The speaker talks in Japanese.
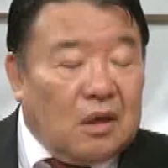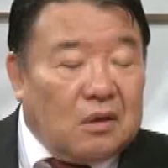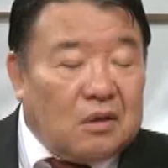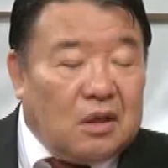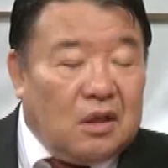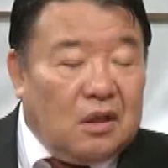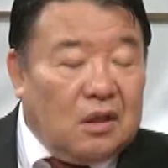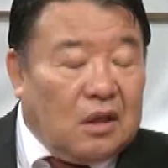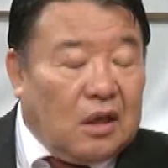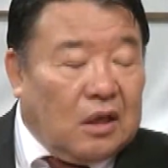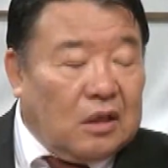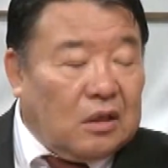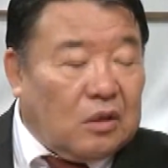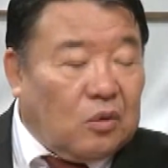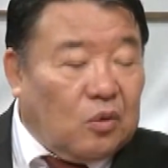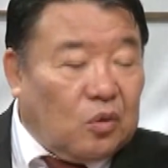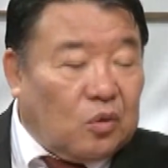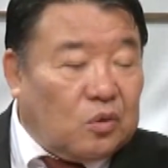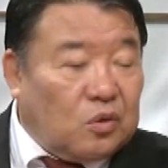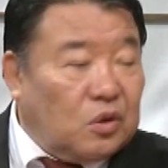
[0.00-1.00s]
近代に
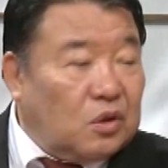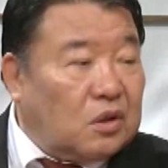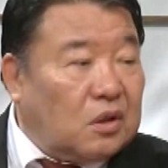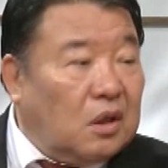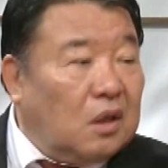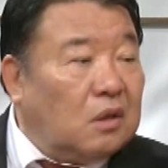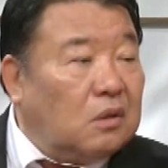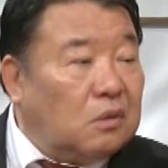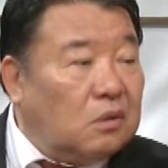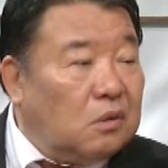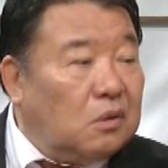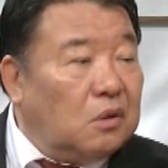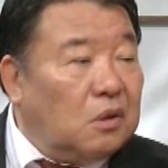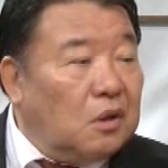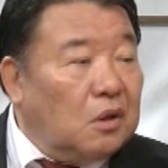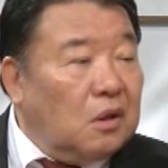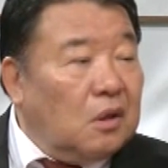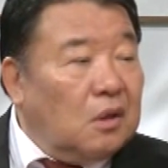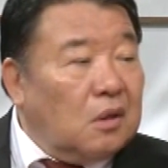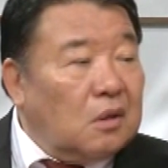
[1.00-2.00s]
こう屈していく
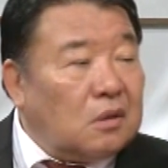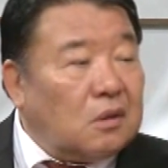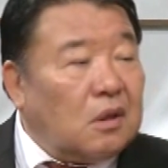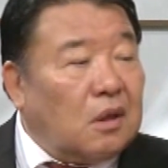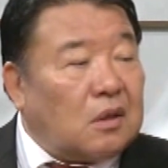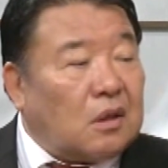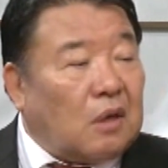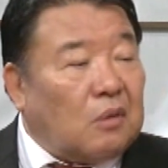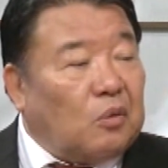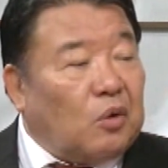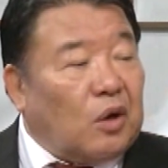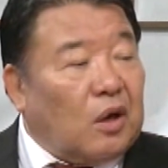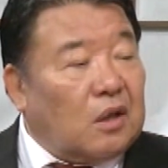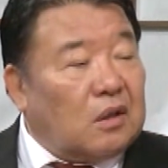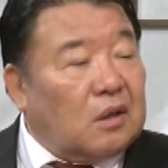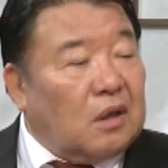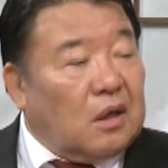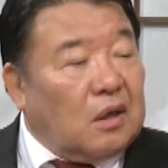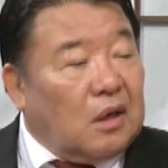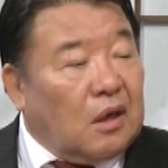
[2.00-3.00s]
姿かも分か
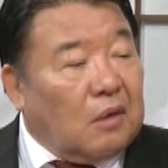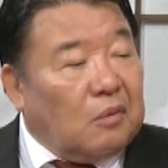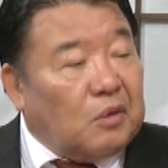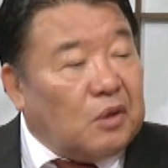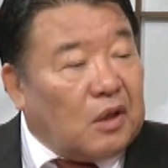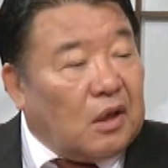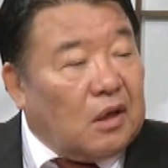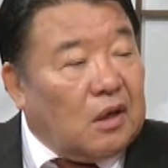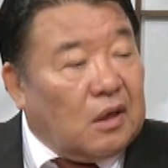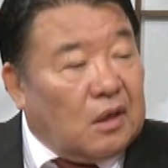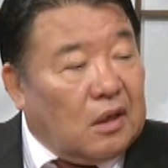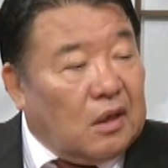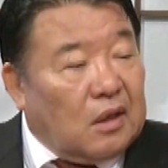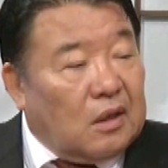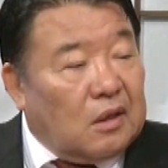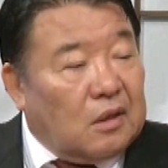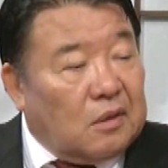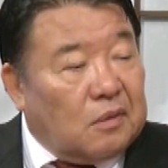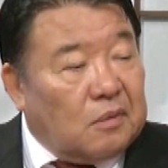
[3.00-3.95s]
んないなみたいなねそうな